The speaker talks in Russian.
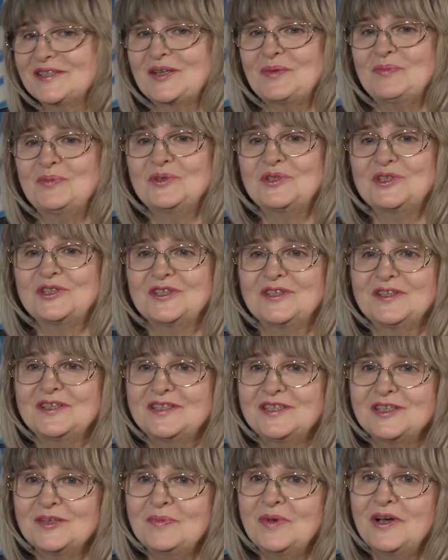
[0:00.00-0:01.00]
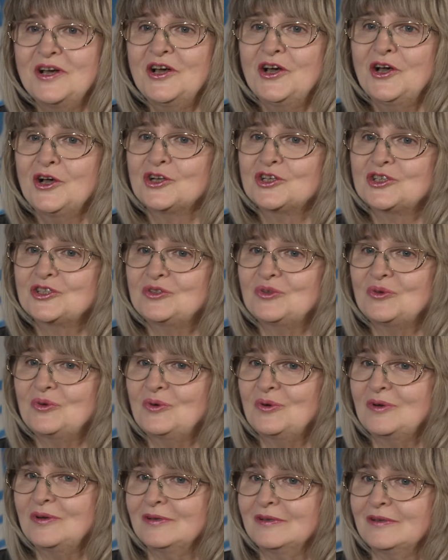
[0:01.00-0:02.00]
озабочены тем,
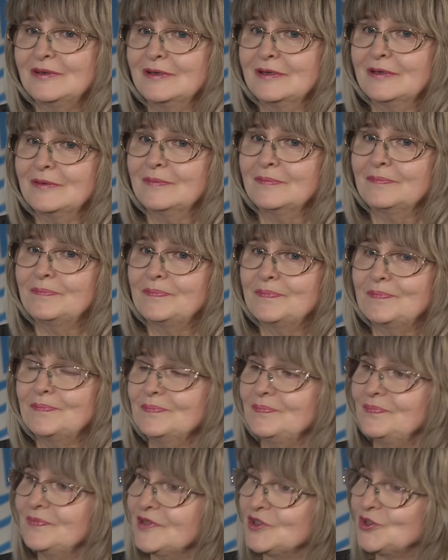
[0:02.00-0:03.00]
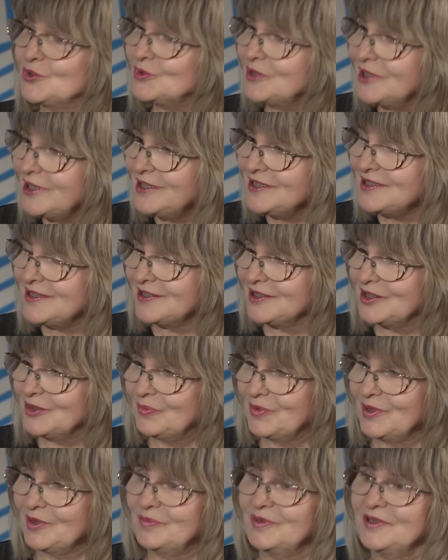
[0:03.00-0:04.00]
что журналистика
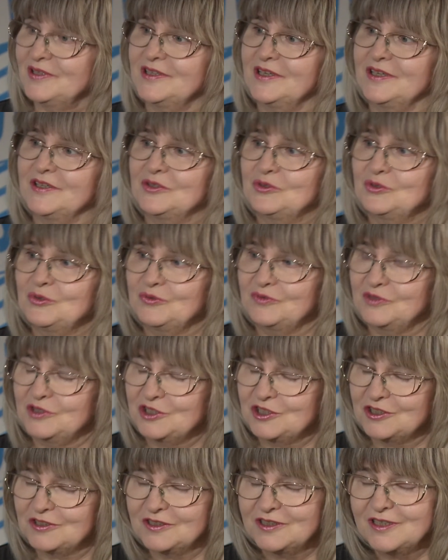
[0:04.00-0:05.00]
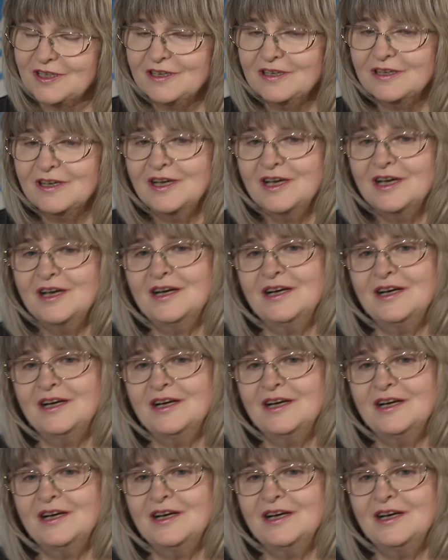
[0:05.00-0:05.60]
приобретает новые черты,